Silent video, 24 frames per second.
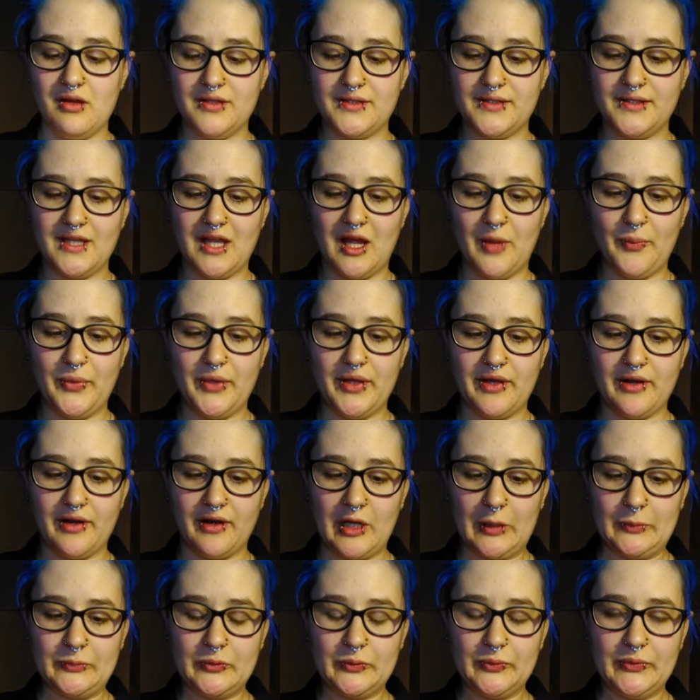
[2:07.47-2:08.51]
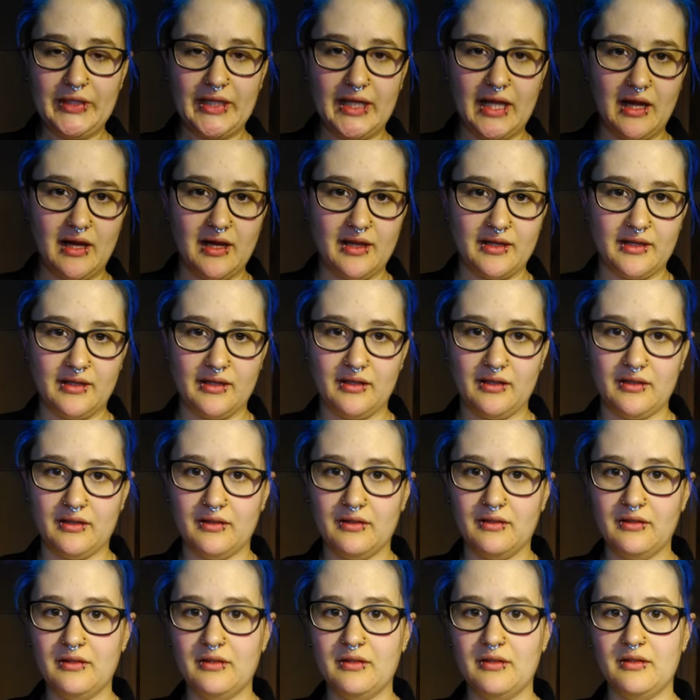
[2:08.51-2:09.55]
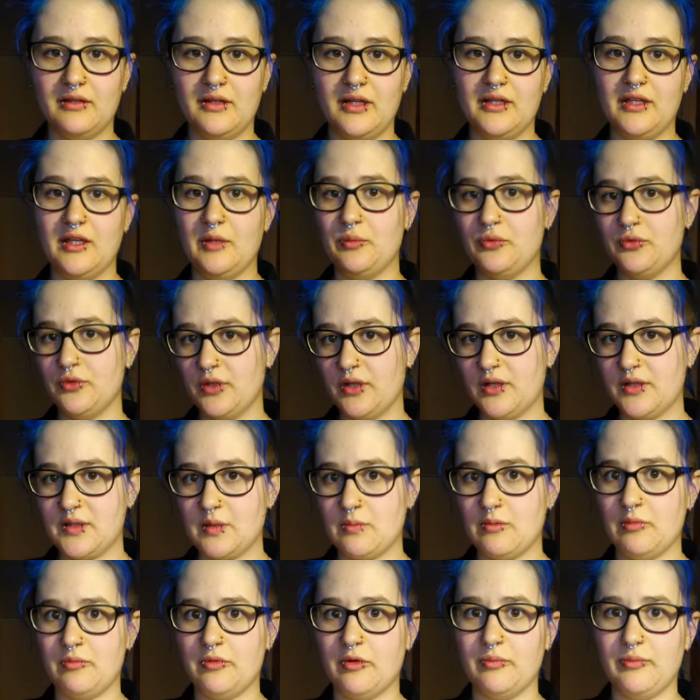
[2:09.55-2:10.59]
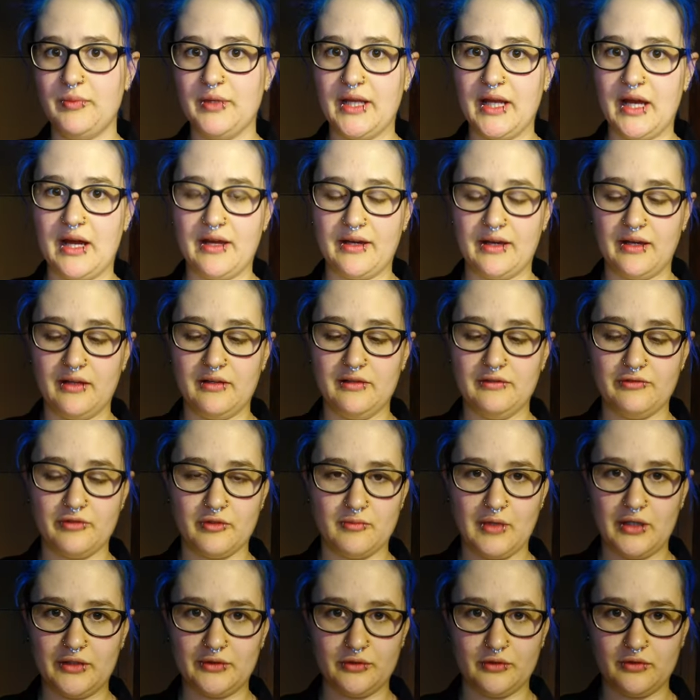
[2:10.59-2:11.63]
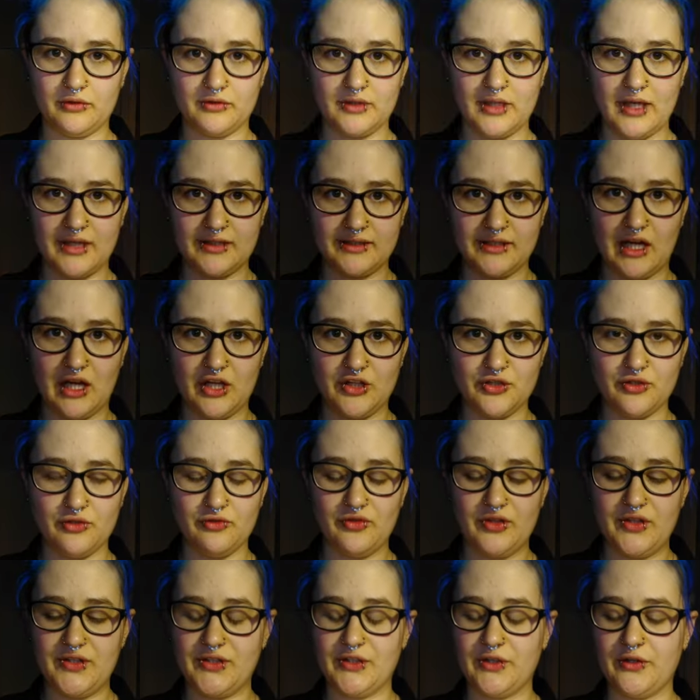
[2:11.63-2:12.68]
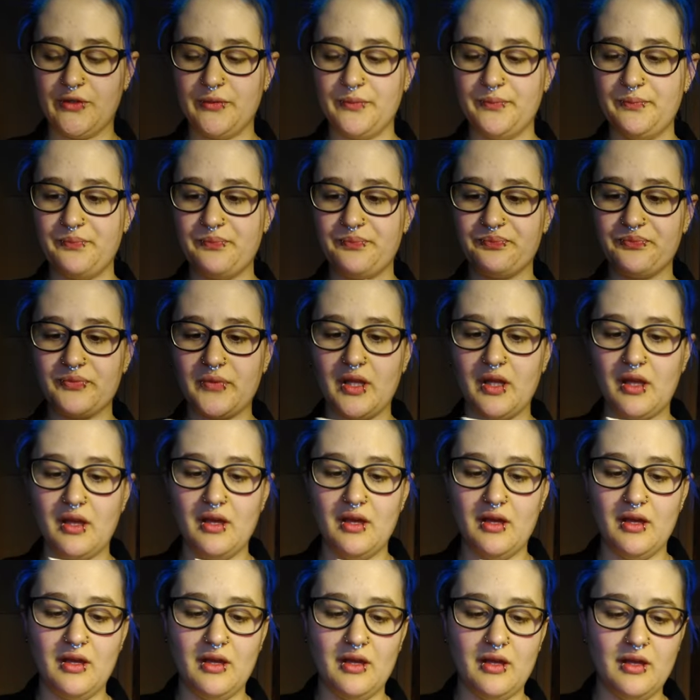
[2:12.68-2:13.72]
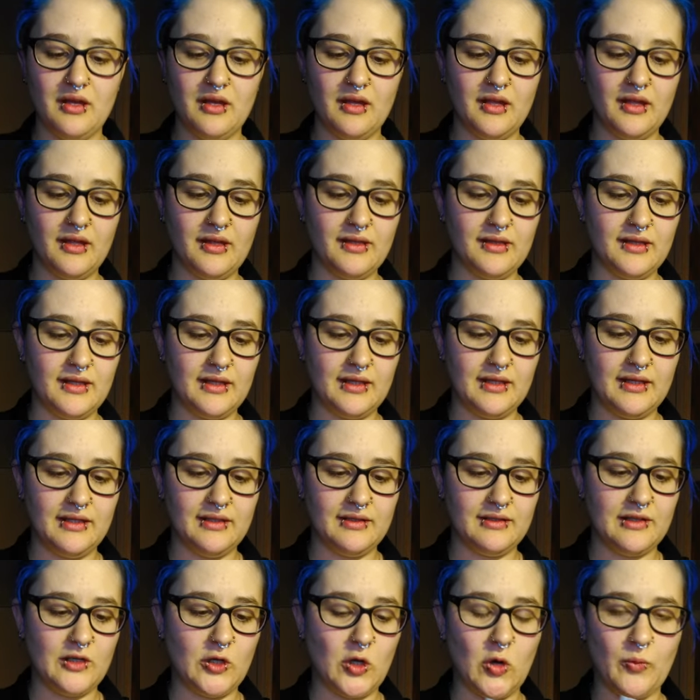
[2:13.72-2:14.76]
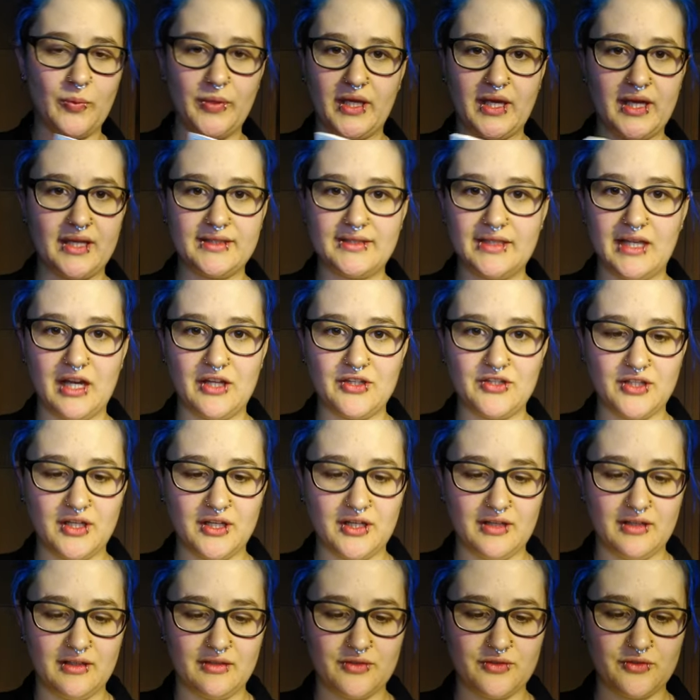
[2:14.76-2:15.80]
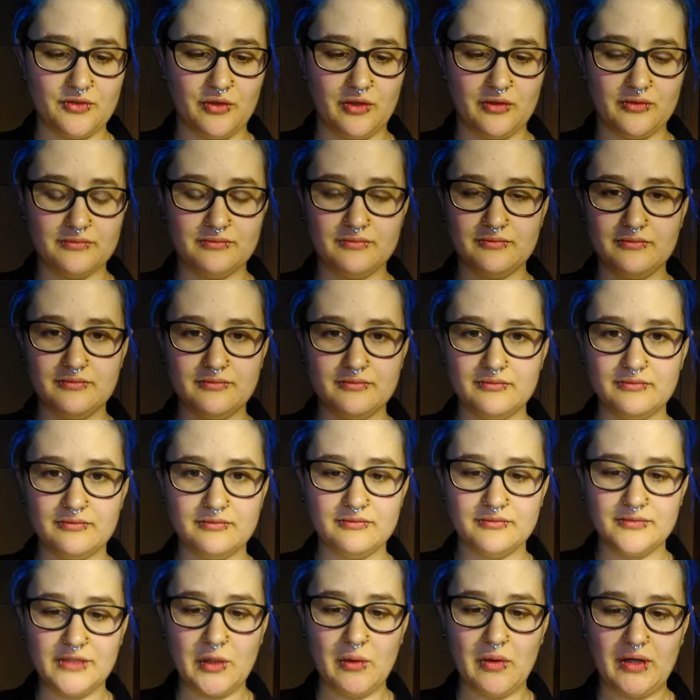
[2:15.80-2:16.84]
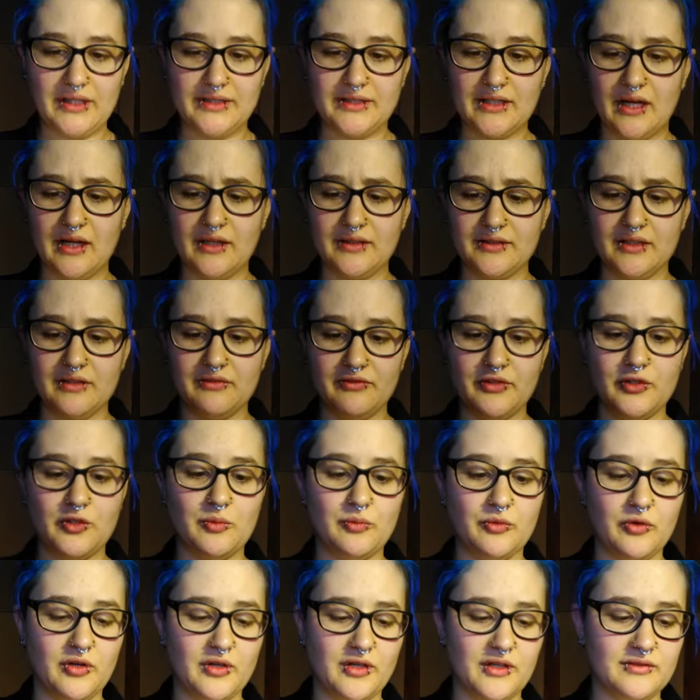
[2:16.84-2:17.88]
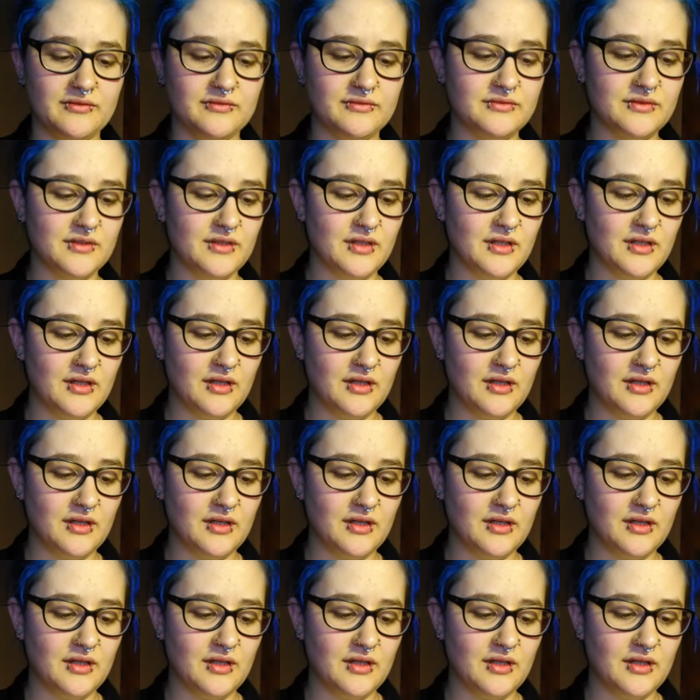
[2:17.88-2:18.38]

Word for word: Sia per pubblicare in ebook, sia per pubblicare in formato cartaceo fisico e le copie cartacee sono di qualità davvero buona.